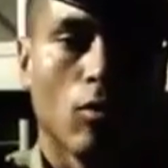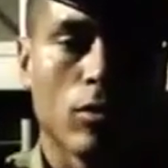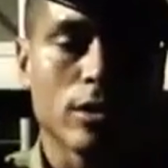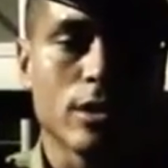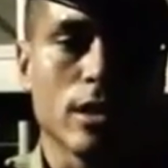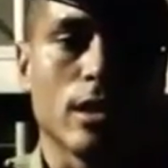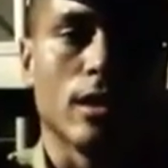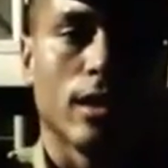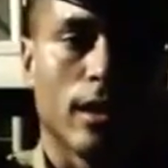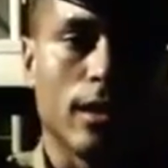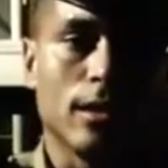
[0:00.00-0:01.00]
onde
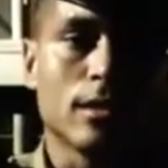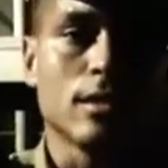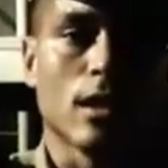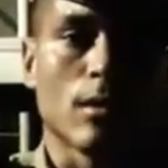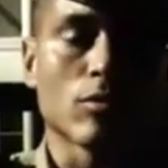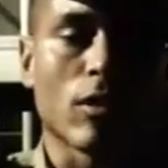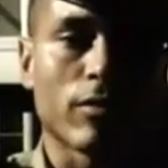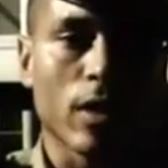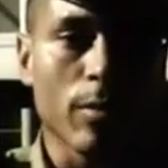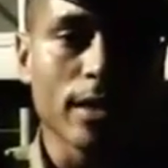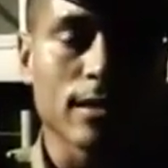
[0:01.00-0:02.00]
iniciamos uma
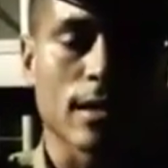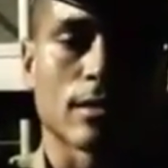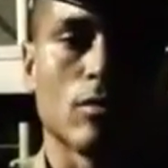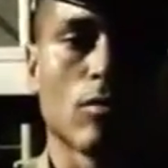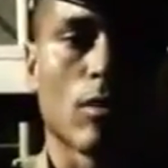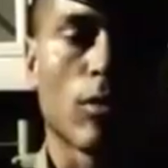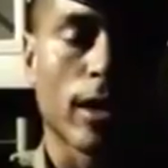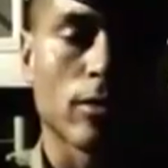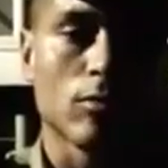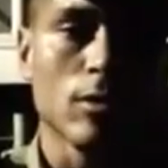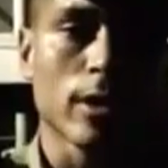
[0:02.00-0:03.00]
verbalização com a
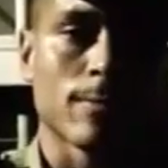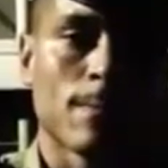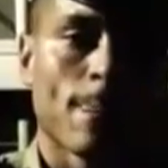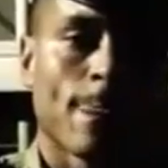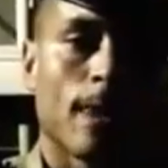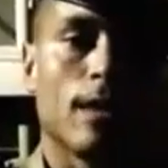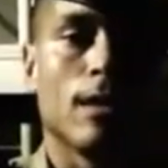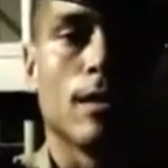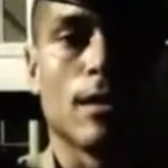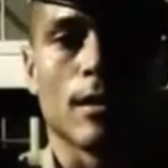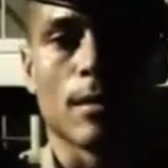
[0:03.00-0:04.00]
moradora
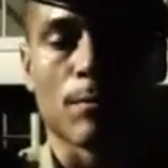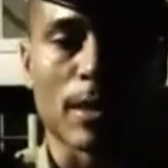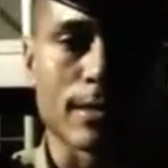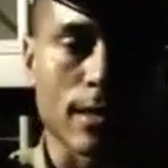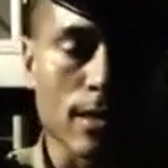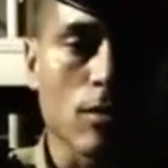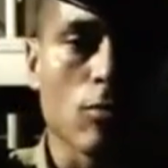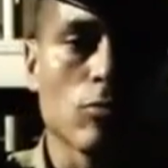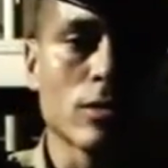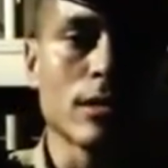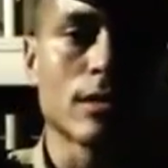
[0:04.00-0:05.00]
e, passados
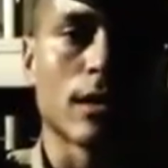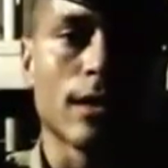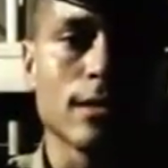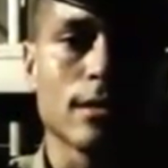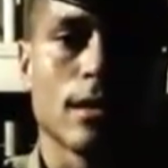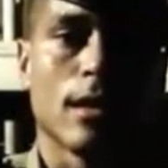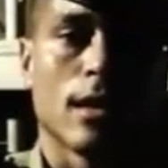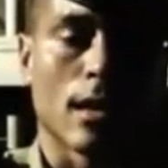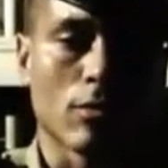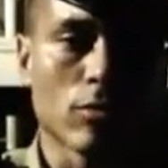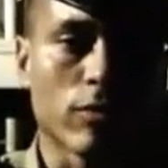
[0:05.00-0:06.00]
alguns instantes,
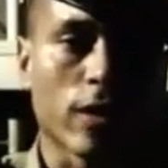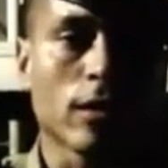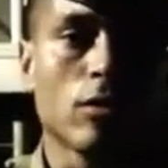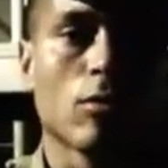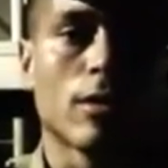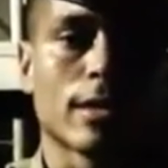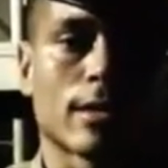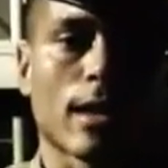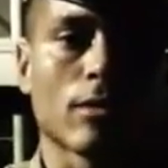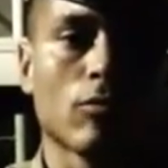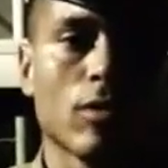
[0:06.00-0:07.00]
ela nos franqueou a
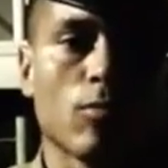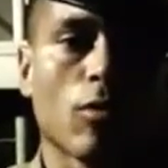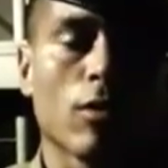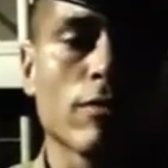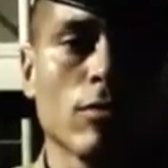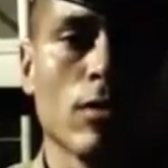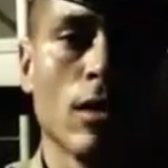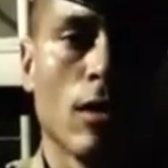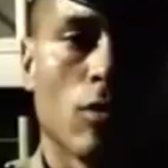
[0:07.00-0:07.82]
entrada no imóvel.